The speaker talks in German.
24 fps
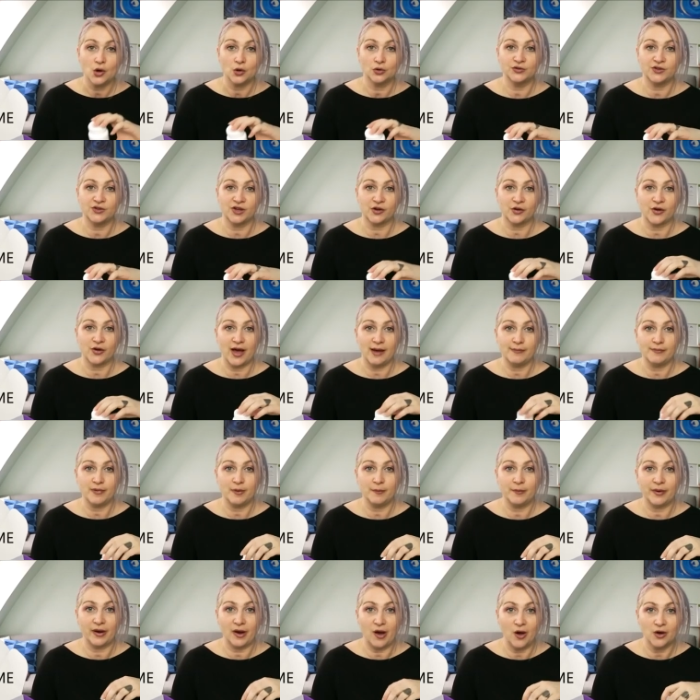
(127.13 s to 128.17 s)
Unser
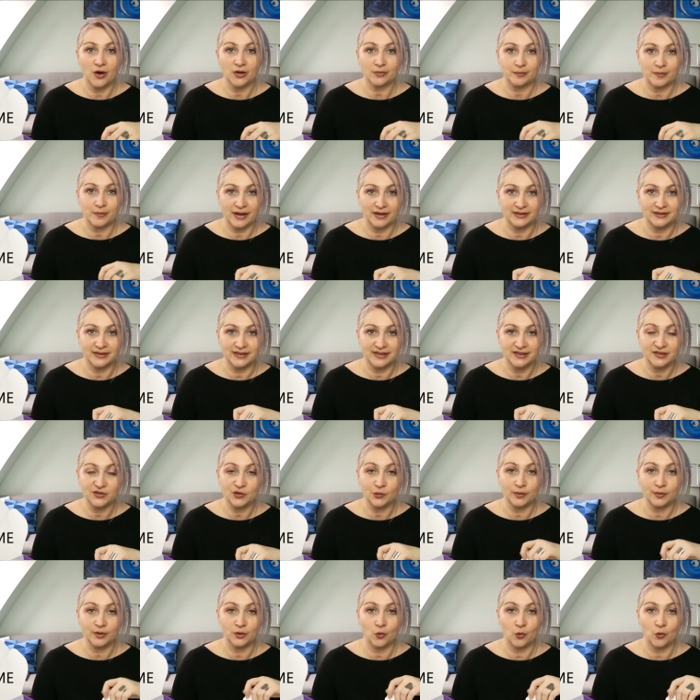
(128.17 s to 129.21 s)
Körper braucht
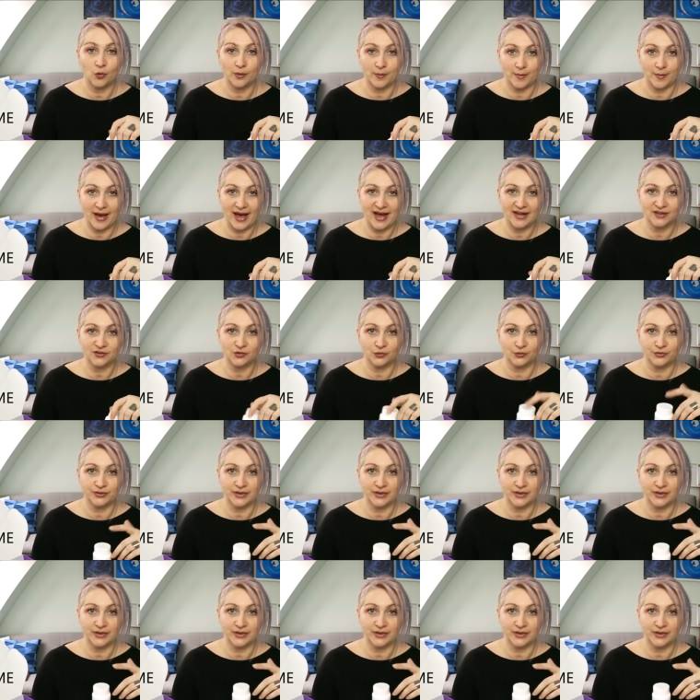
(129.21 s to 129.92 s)
Magnesium in hohem Maß,